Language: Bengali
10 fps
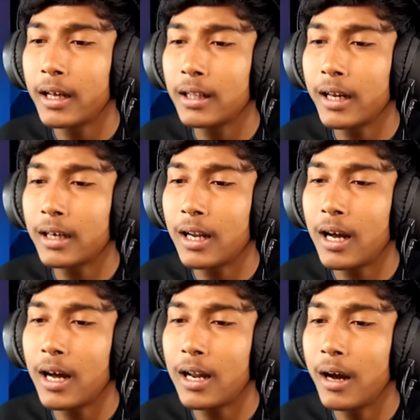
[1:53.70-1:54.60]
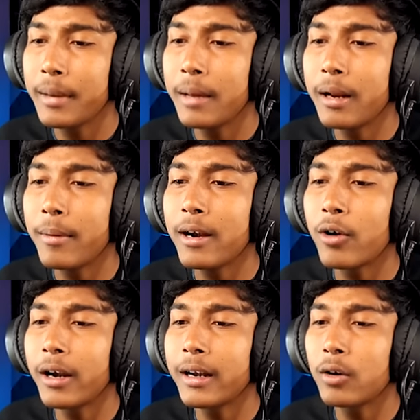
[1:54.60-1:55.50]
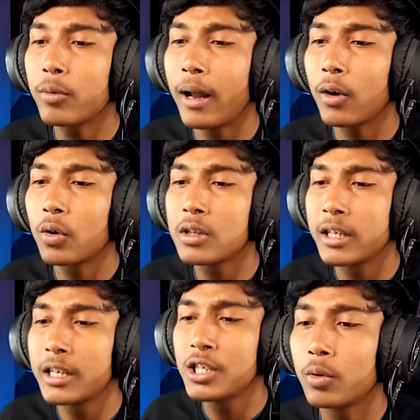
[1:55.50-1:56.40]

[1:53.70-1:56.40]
এখান থেকে একটা হার আমি এবারে ভাই ড্রয়িংটা একটু ভালো করে শিখেছি